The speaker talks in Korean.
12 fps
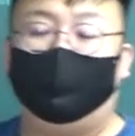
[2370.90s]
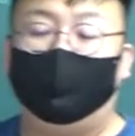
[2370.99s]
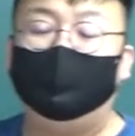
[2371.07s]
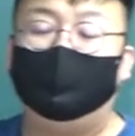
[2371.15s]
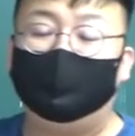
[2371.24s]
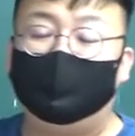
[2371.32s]

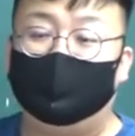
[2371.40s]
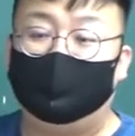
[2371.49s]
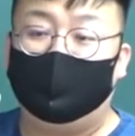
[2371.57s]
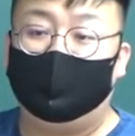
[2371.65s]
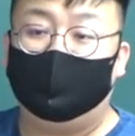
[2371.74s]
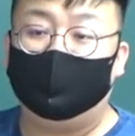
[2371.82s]
원시 시대
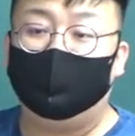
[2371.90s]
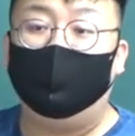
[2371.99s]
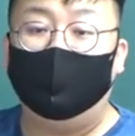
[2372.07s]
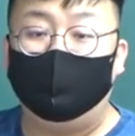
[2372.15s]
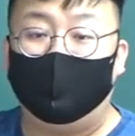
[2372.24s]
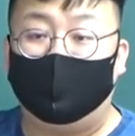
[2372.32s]
때는
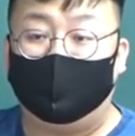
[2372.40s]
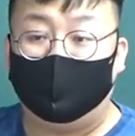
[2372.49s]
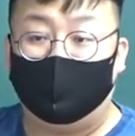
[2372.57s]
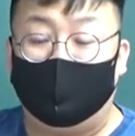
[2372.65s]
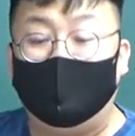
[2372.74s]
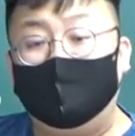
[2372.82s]
털이 많이 있을
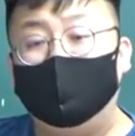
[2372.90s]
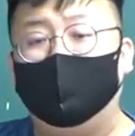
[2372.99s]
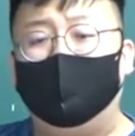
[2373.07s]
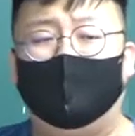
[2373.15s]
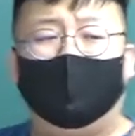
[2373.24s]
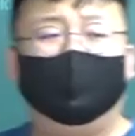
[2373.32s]
거야.
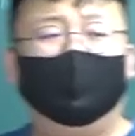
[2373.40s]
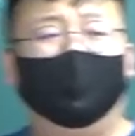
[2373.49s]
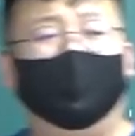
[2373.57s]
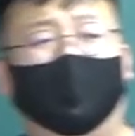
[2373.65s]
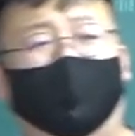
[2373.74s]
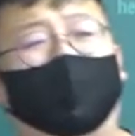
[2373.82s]
이거
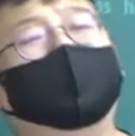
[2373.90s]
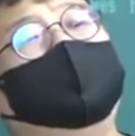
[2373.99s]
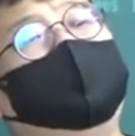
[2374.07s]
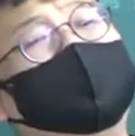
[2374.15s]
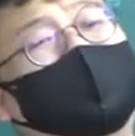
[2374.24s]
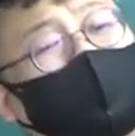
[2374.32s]
사실은
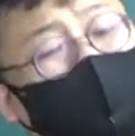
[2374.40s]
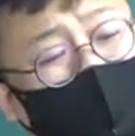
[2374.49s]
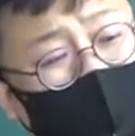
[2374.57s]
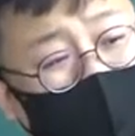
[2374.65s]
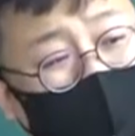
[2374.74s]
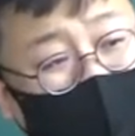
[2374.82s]
원숭이
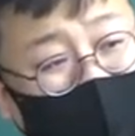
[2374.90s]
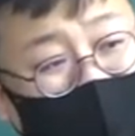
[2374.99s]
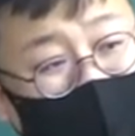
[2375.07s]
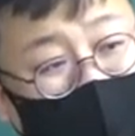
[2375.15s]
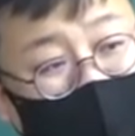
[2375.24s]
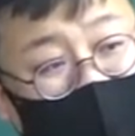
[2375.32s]
보면 좀 잘
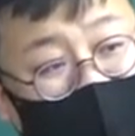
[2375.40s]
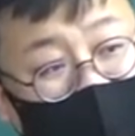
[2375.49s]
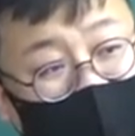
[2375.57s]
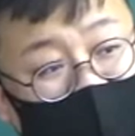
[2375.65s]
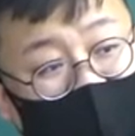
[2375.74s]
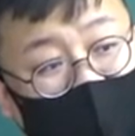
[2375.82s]
아는데.
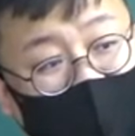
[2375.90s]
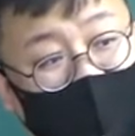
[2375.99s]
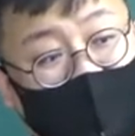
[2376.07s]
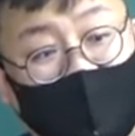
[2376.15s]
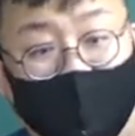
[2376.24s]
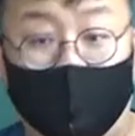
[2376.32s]

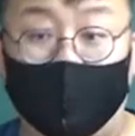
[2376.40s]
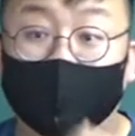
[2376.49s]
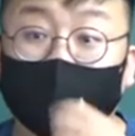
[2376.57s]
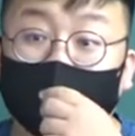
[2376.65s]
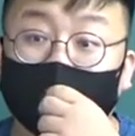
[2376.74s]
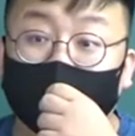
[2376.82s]
그
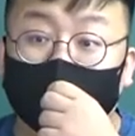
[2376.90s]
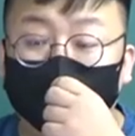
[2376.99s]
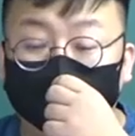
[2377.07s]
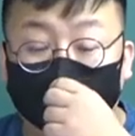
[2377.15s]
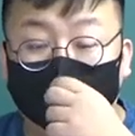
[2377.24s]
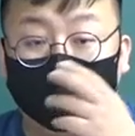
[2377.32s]
원숭이
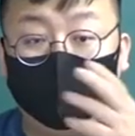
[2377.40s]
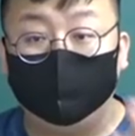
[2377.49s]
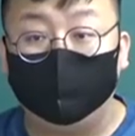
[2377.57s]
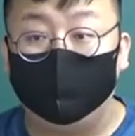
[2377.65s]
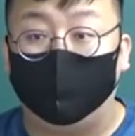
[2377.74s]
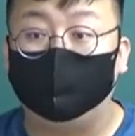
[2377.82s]
그 새끼
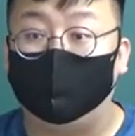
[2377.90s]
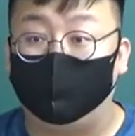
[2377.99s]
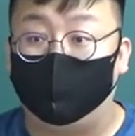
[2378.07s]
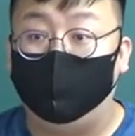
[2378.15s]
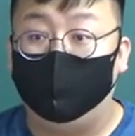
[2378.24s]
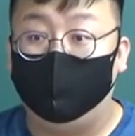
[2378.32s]
원숭이
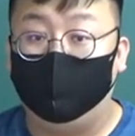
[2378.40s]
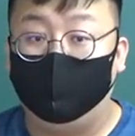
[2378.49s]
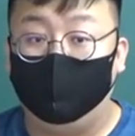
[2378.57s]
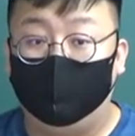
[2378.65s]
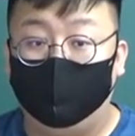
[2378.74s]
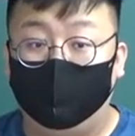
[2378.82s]
어디다도
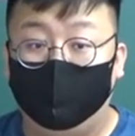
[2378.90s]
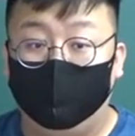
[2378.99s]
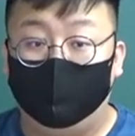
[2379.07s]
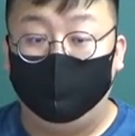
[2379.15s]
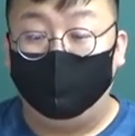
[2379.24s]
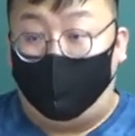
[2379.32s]

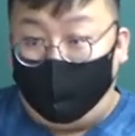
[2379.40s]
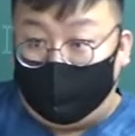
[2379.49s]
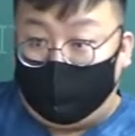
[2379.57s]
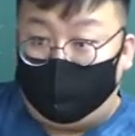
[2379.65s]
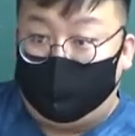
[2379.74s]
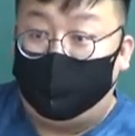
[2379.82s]
몸에
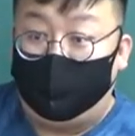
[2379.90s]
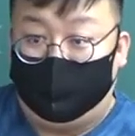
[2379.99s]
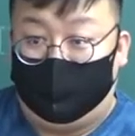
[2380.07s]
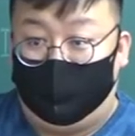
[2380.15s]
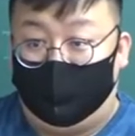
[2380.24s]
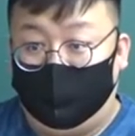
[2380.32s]
어디다
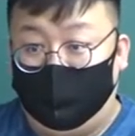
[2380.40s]
붙여놓지.